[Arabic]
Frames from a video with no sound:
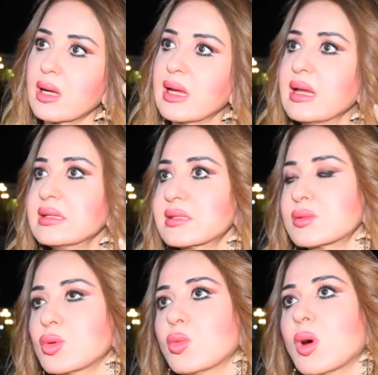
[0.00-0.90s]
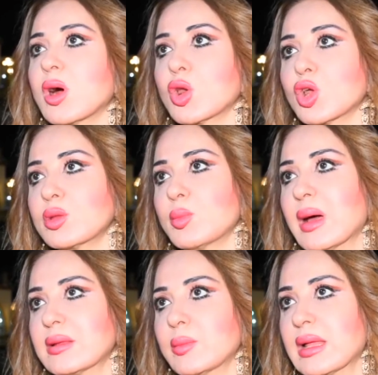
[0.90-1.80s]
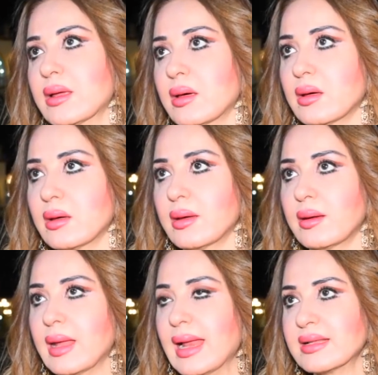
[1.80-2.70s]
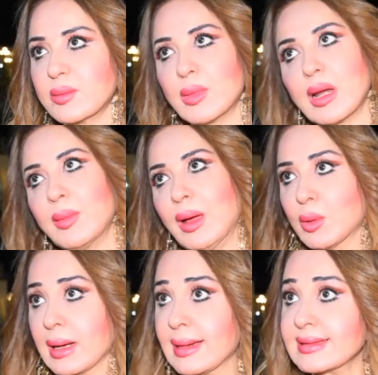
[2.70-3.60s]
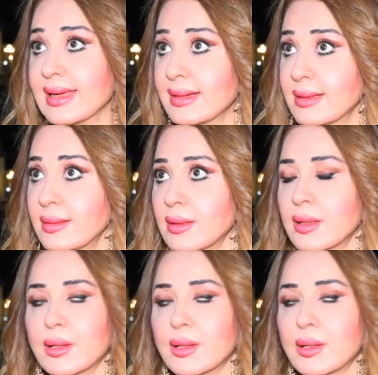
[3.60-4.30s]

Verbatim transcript: خلص وقررت بعد ما آه، نقلت من المحور لتن